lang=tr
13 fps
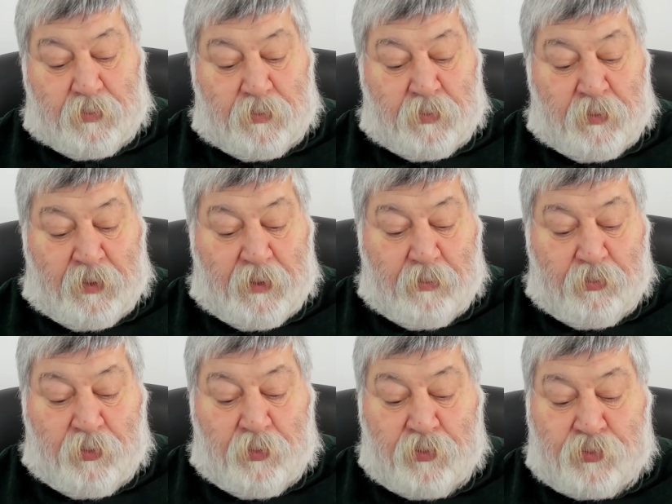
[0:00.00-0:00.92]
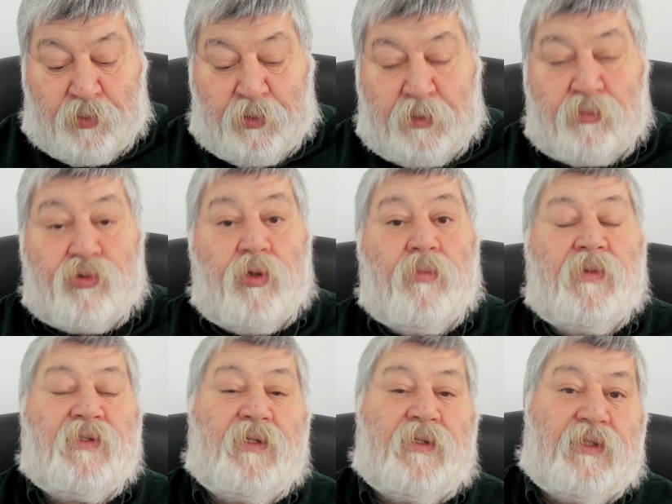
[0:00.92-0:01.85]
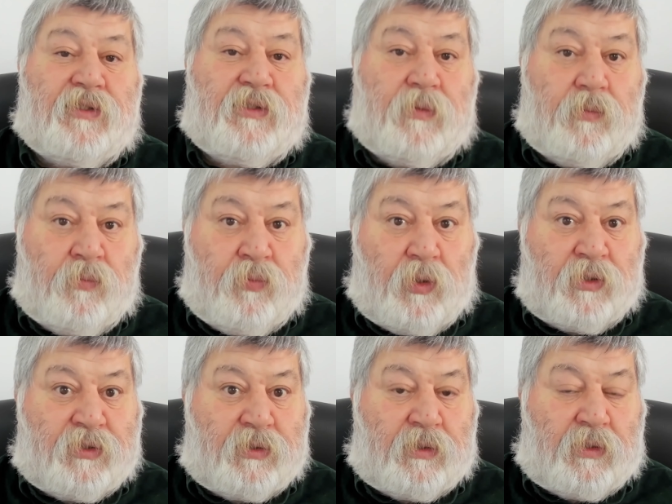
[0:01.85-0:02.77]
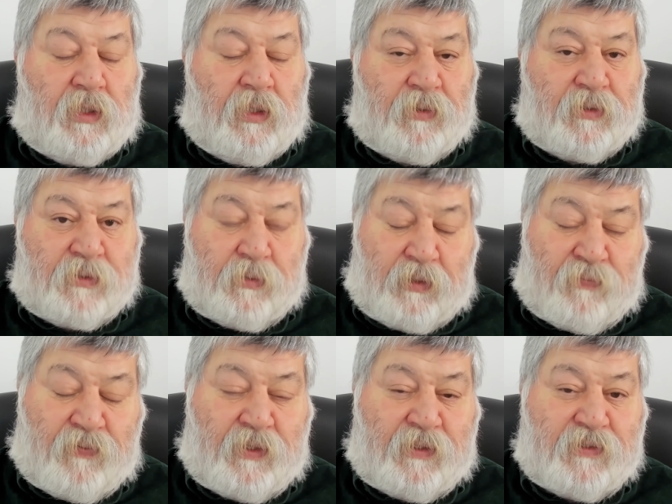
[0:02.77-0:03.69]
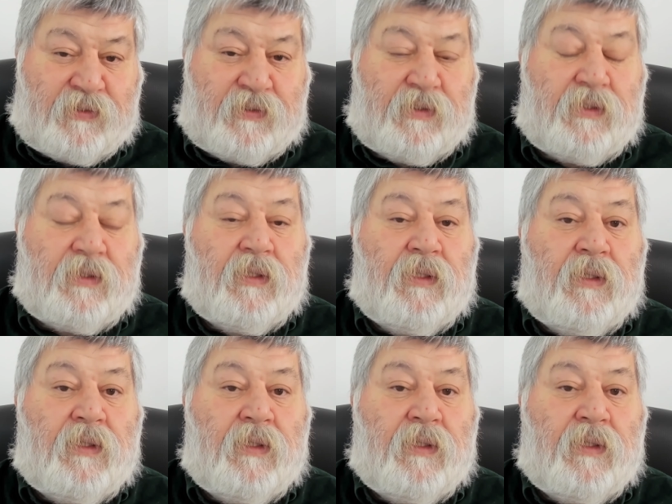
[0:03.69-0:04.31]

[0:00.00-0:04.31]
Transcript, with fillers: niye bunu söyledim? Sönmez Ateş'in bu açıklaması, ifadesi